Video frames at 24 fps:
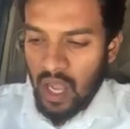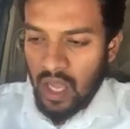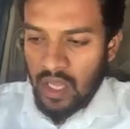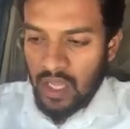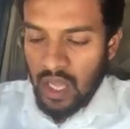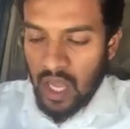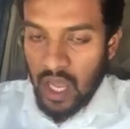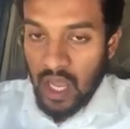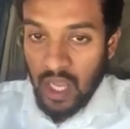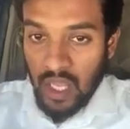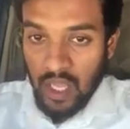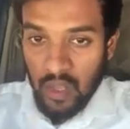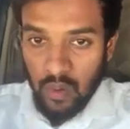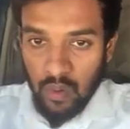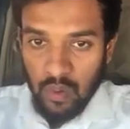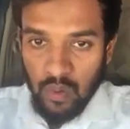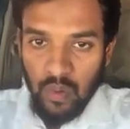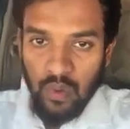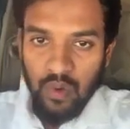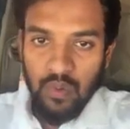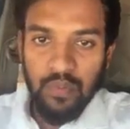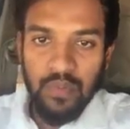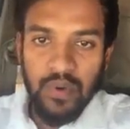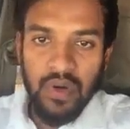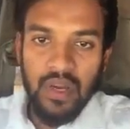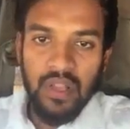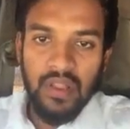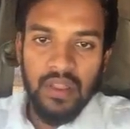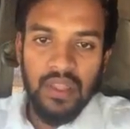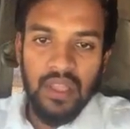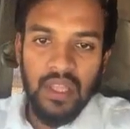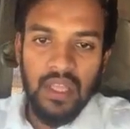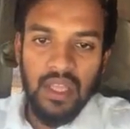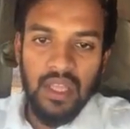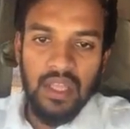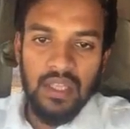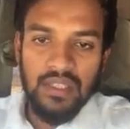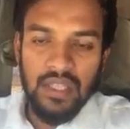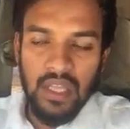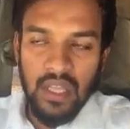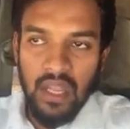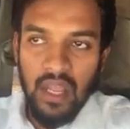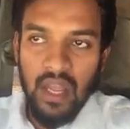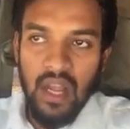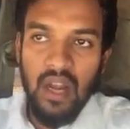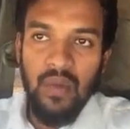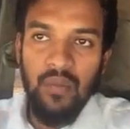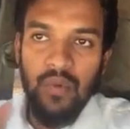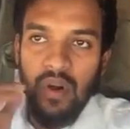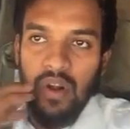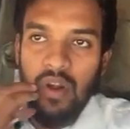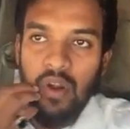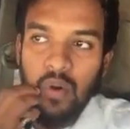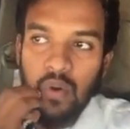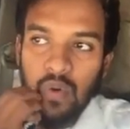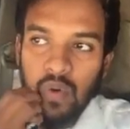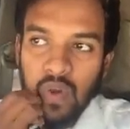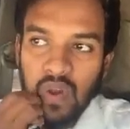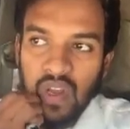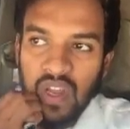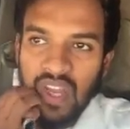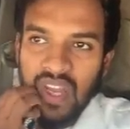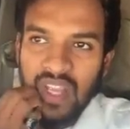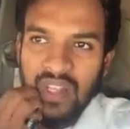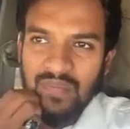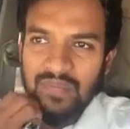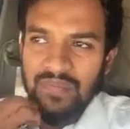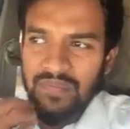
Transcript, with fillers: அதை ஆய்வுக்கு உட்படுத்தி சரியான முறையில் கொண்டு வாங்க